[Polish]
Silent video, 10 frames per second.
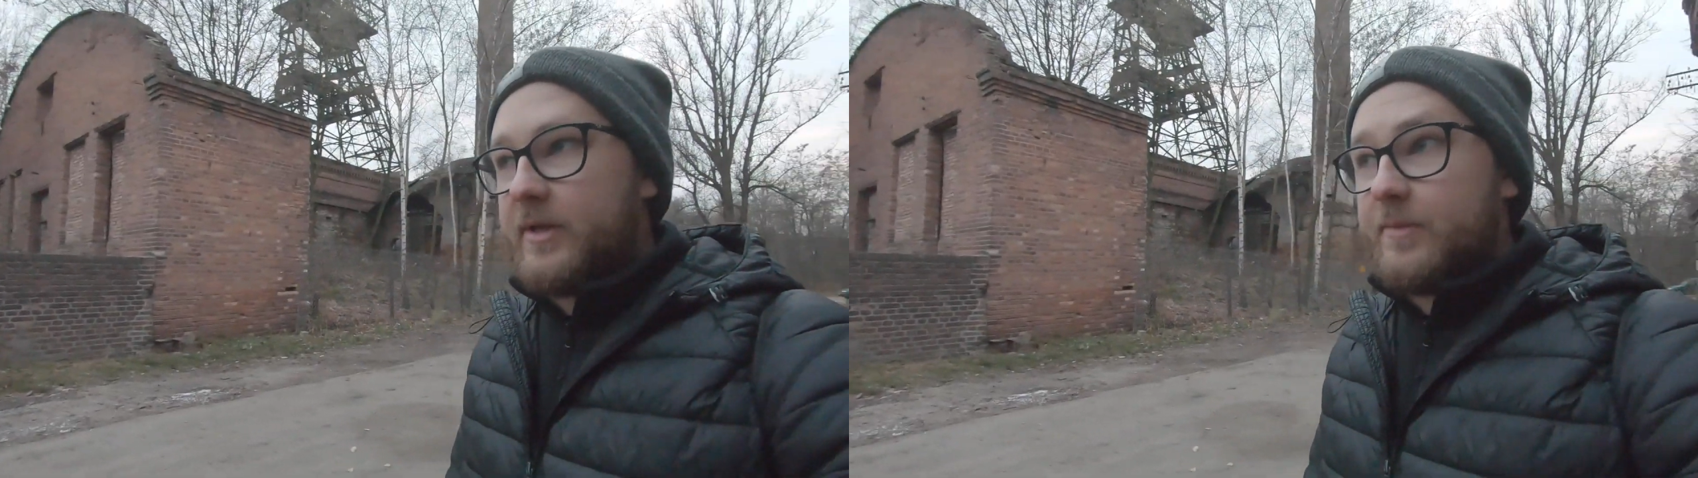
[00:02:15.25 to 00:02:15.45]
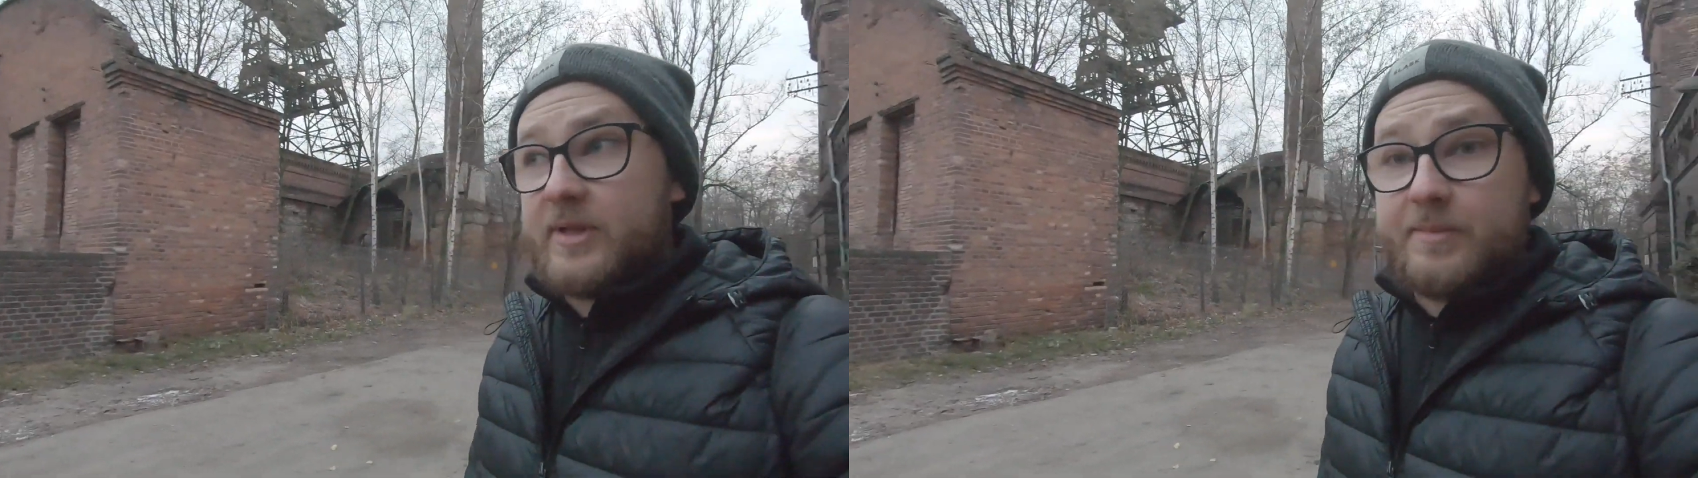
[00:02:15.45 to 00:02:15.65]

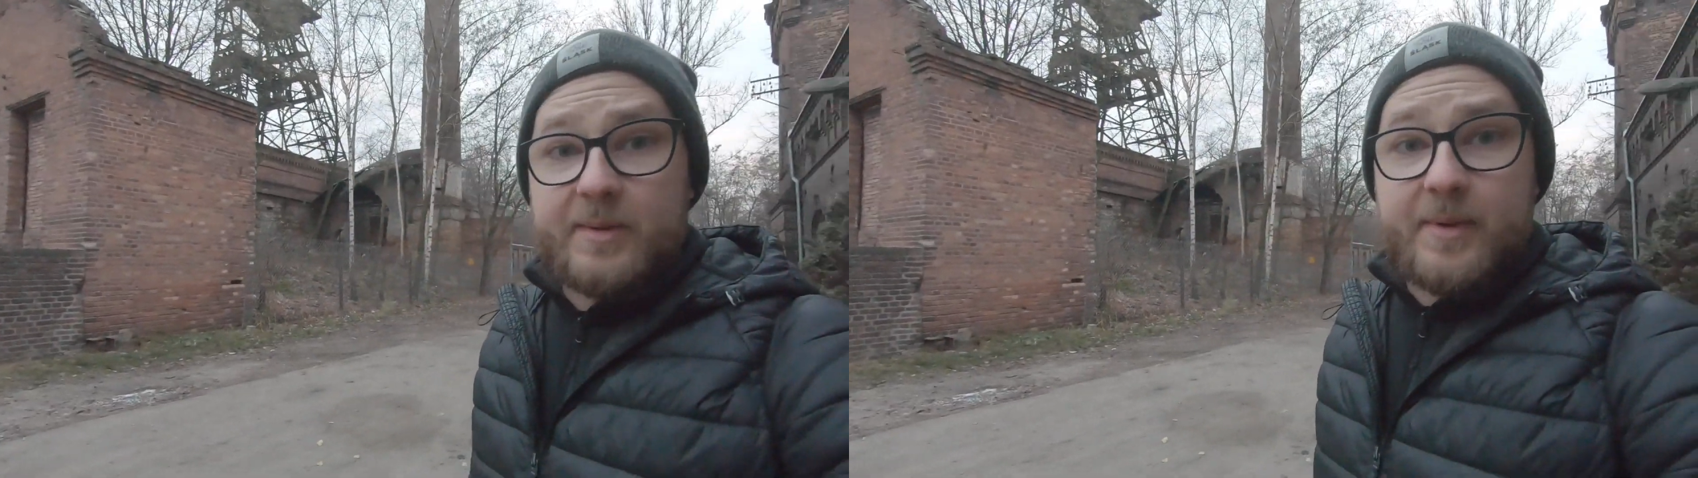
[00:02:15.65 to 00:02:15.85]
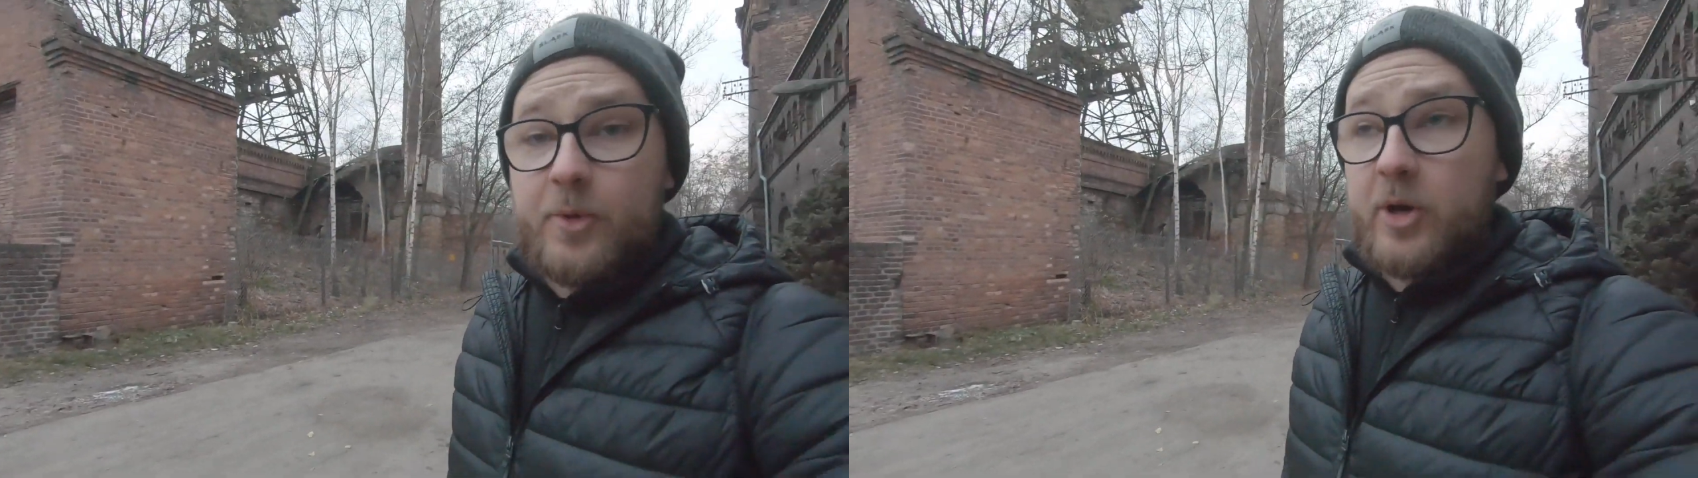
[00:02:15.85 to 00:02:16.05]
gdyby ta
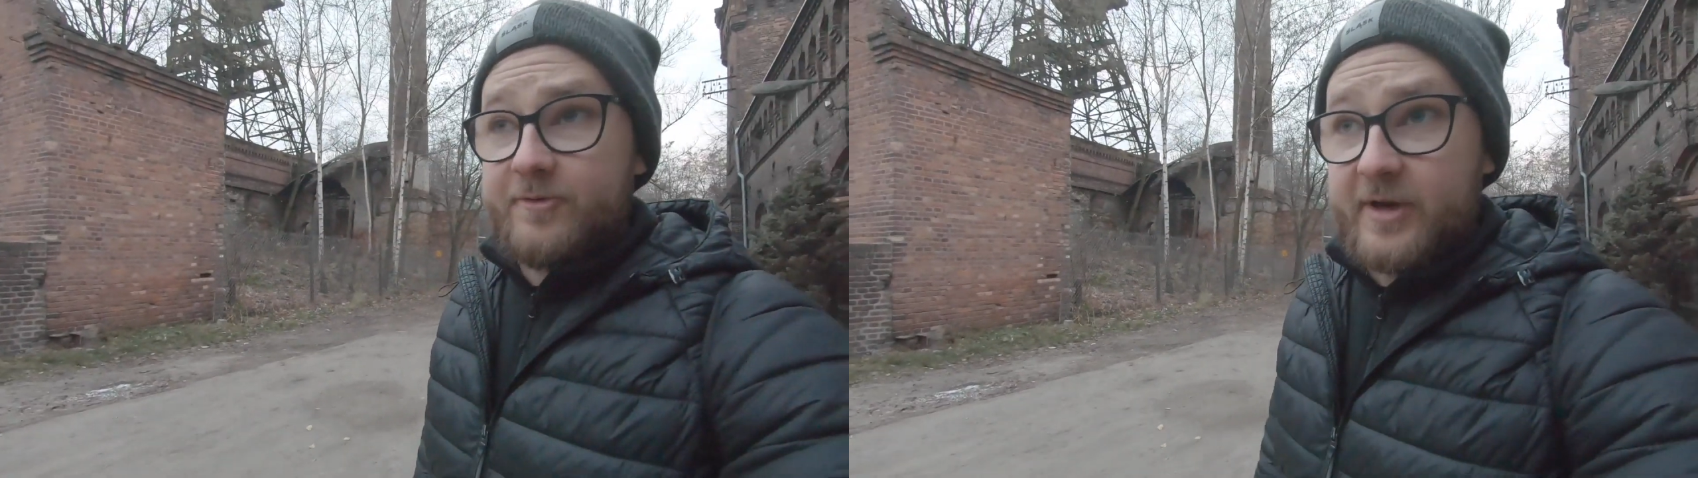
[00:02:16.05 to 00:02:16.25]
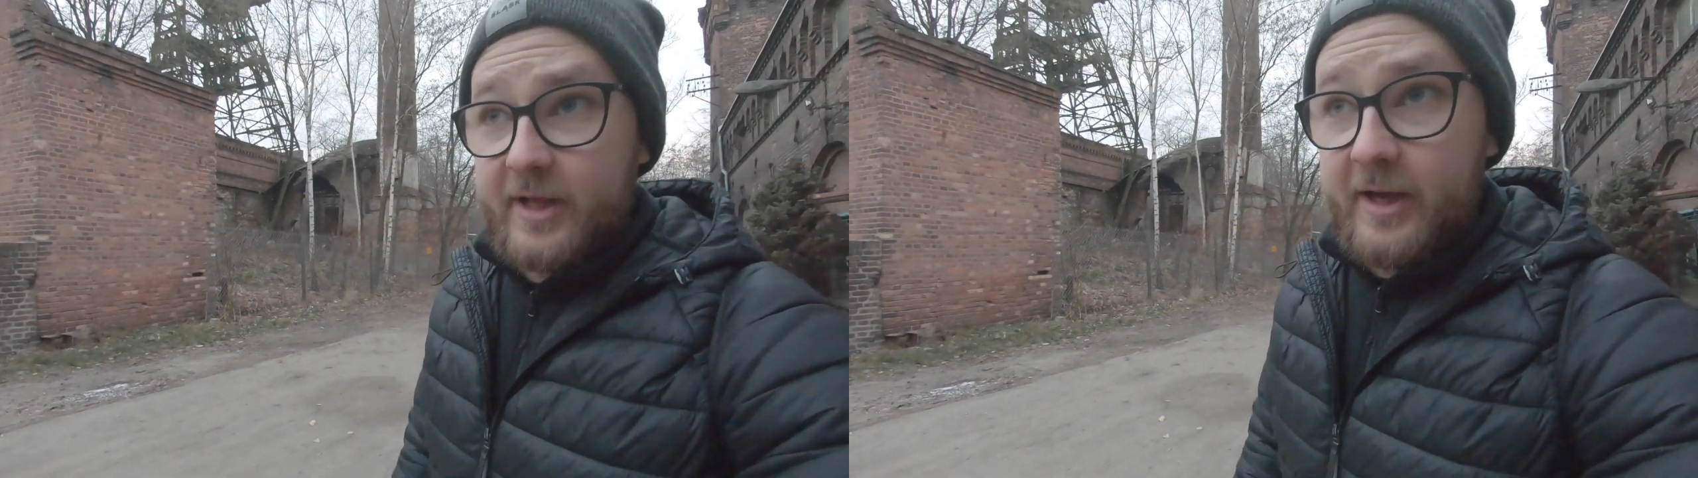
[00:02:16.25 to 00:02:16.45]
brama była
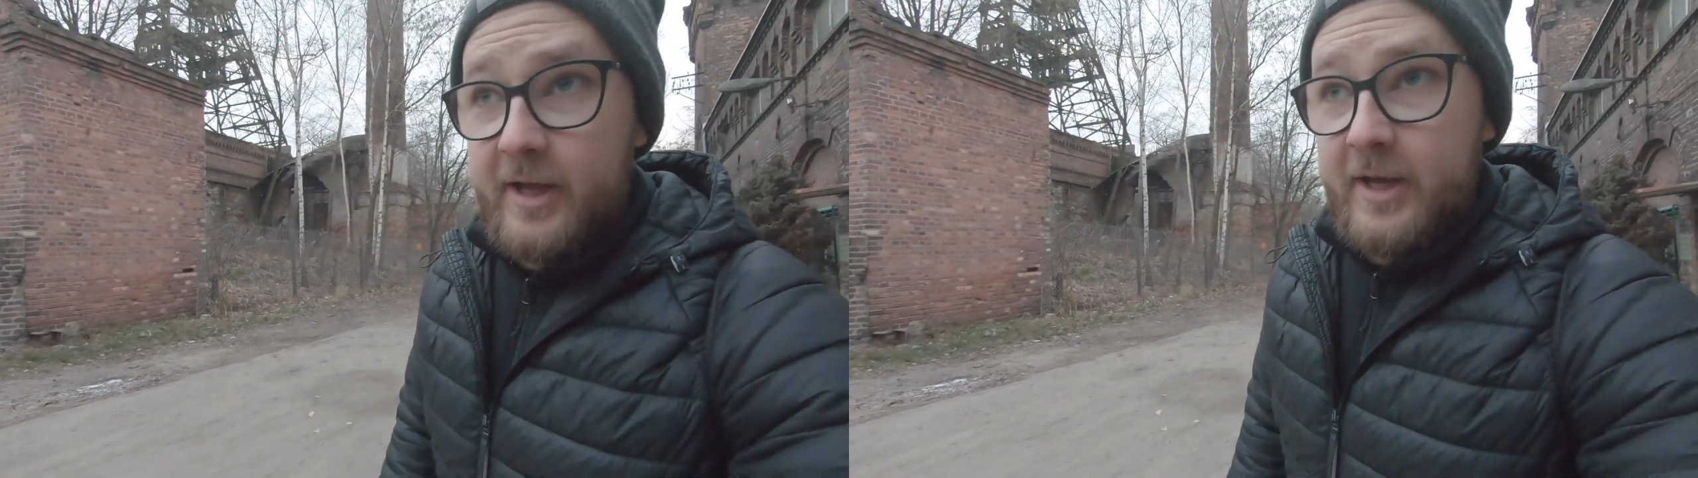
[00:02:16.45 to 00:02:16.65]
otwarta,